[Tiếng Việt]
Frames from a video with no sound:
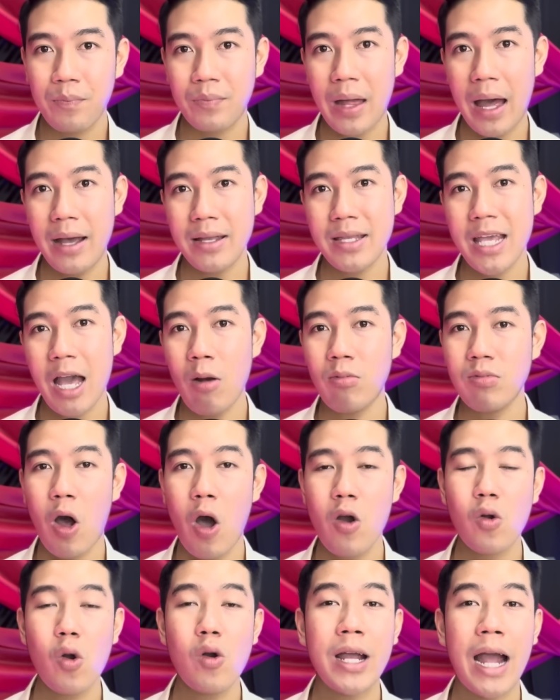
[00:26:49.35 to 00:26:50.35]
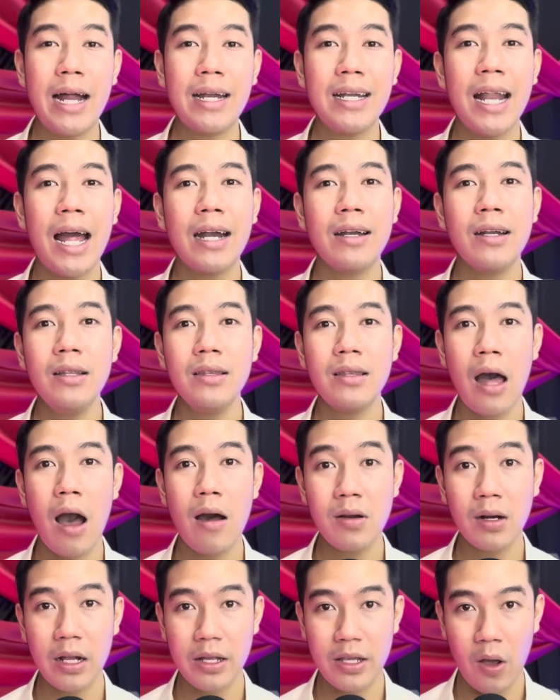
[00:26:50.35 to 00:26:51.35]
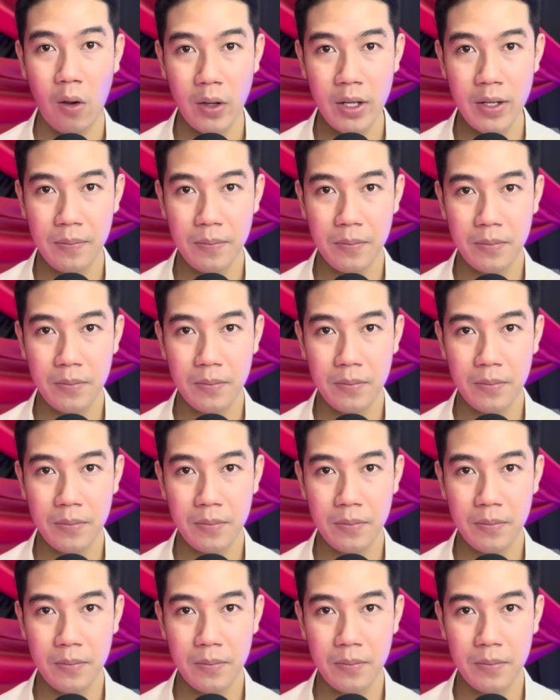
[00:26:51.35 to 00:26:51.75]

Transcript: Tại vì ông nội có khả năng nín thở rất là giỏi.